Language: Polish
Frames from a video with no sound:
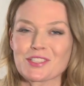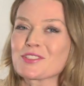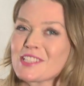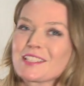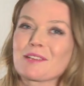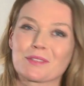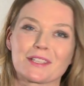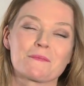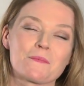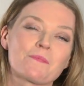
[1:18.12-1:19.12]
bardziej doceniam
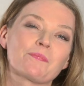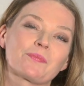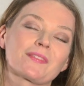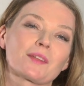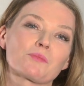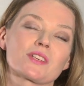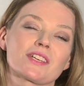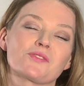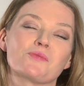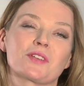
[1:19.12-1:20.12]
te, te
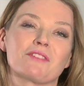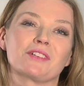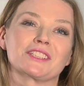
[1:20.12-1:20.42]
przyjaciółki